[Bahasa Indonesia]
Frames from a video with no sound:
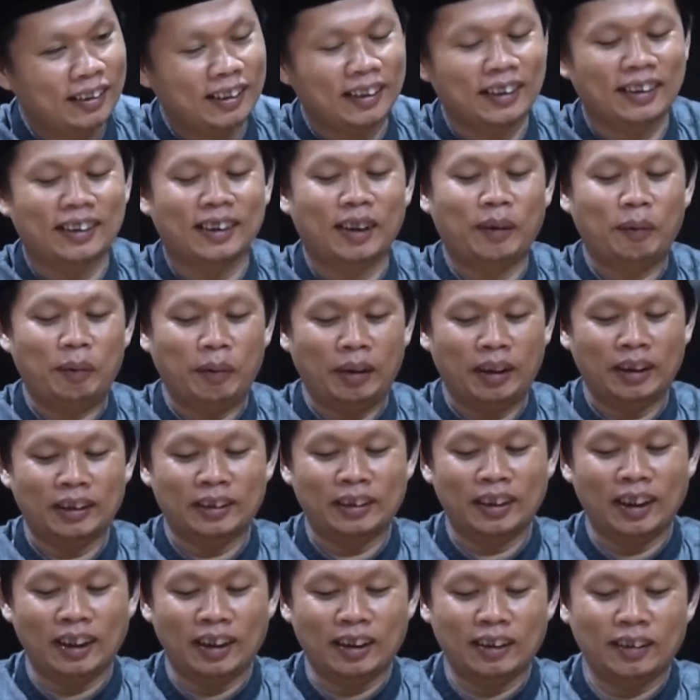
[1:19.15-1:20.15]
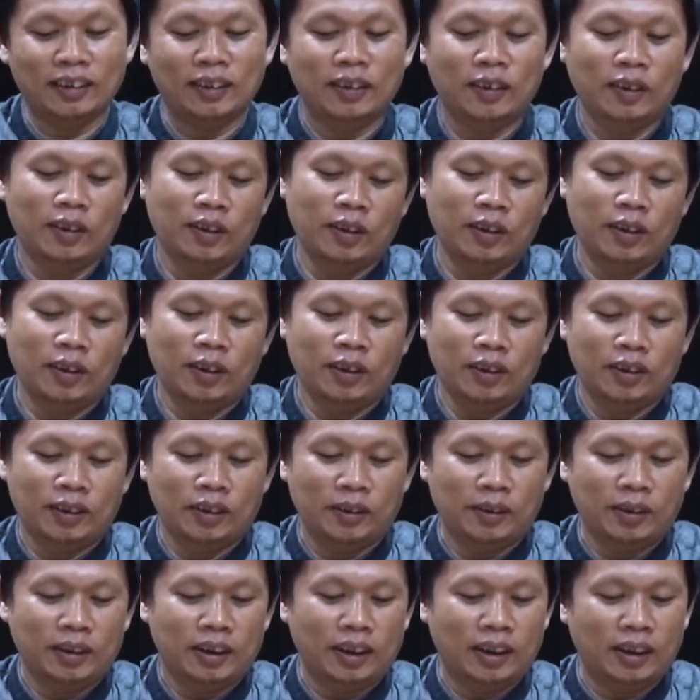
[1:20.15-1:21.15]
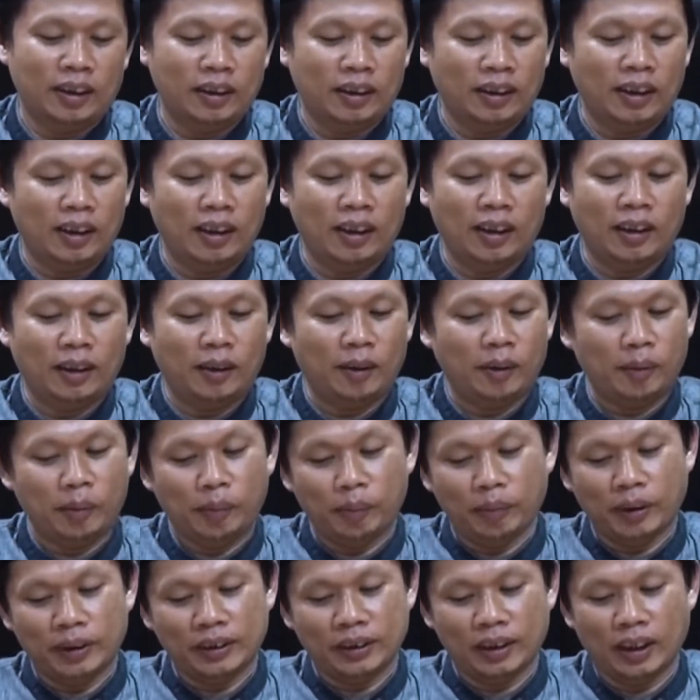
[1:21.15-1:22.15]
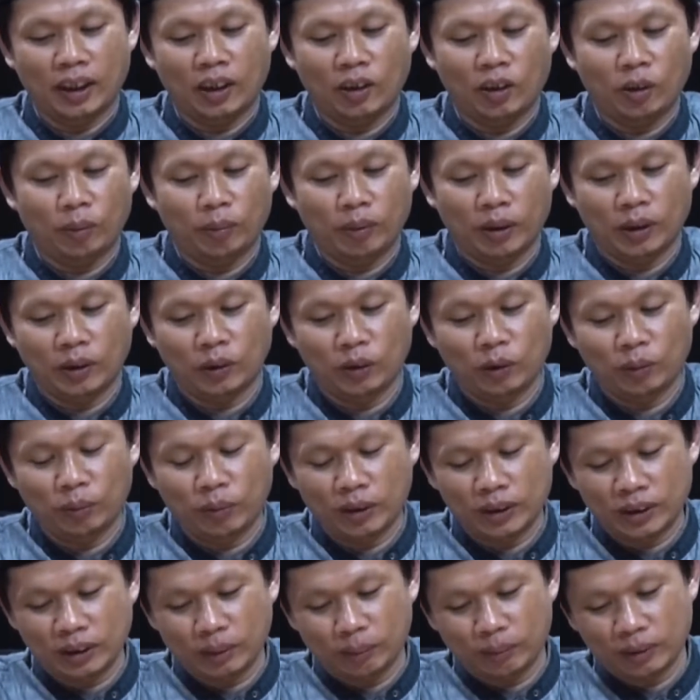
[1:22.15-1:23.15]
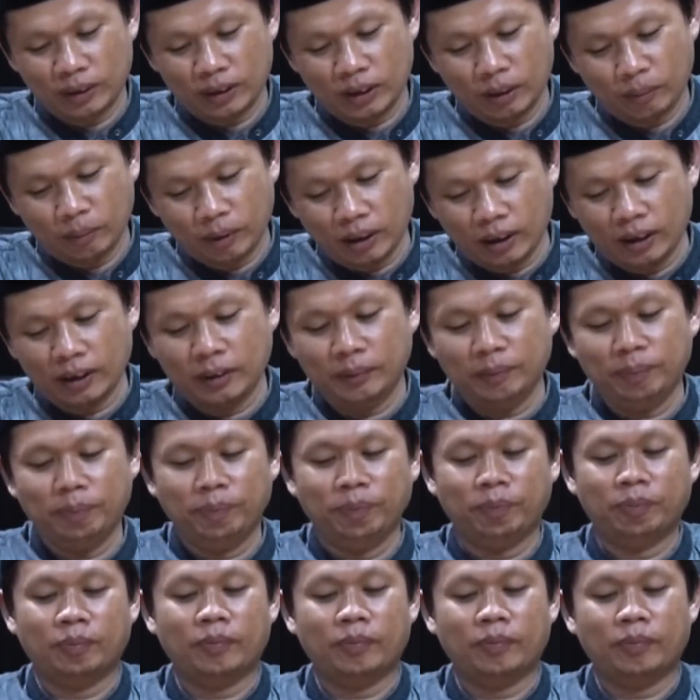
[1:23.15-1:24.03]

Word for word: Kita belajar kita membaca natoma dulu bersama-sama.